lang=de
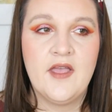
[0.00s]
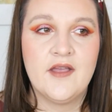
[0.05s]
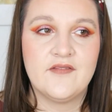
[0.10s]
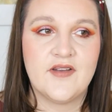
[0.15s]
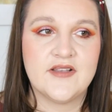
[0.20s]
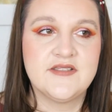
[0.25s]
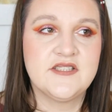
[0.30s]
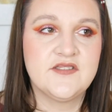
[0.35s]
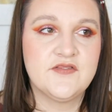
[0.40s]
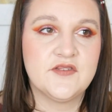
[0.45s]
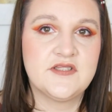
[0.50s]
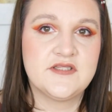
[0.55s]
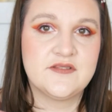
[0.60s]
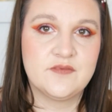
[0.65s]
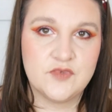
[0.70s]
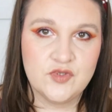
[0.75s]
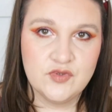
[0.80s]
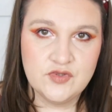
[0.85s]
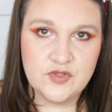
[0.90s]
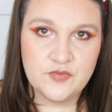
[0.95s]
Was ich von diesem
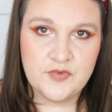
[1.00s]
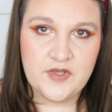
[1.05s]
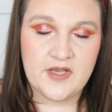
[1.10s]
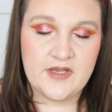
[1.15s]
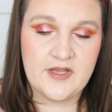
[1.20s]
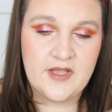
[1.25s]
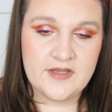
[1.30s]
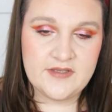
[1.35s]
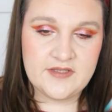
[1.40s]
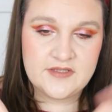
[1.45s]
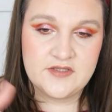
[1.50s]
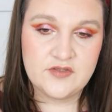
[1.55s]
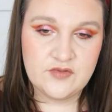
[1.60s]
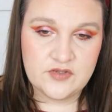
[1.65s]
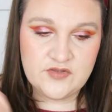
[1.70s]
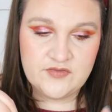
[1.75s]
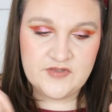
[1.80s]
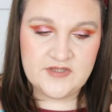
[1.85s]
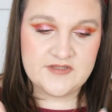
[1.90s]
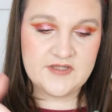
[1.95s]
YouTube-Kanal, den ich
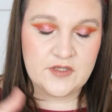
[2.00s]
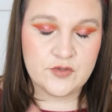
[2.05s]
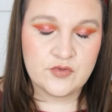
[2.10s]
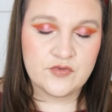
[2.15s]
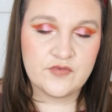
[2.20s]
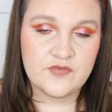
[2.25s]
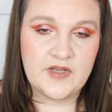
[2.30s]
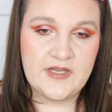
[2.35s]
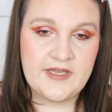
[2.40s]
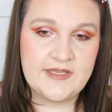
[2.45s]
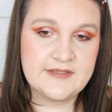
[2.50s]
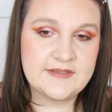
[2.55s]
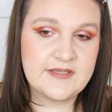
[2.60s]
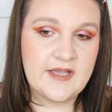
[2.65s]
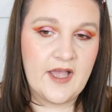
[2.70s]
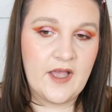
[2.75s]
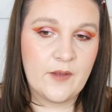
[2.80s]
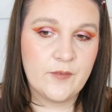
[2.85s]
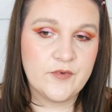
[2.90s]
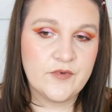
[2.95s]
euch wie gesagt unten verlinkt
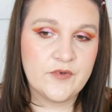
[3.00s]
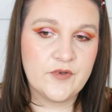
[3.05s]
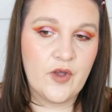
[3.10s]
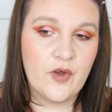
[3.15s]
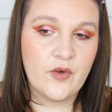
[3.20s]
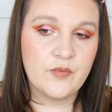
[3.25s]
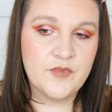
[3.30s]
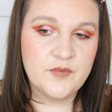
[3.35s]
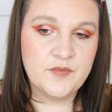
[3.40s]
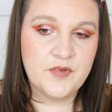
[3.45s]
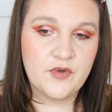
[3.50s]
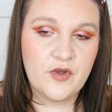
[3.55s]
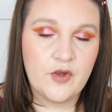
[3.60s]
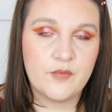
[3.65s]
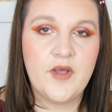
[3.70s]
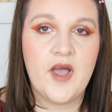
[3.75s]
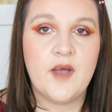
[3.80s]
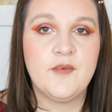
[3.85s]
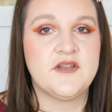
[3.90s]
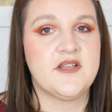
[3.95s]
habe, auch
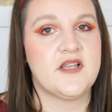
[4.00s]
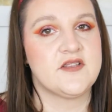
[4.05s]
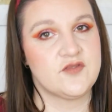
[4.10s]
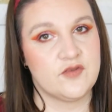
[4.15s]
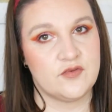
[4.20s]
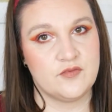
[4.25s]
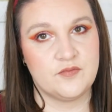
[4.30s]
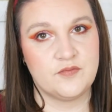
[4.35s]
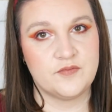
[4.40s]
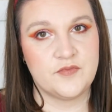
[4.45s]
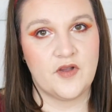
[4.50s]
mitbekommen habe, dazu,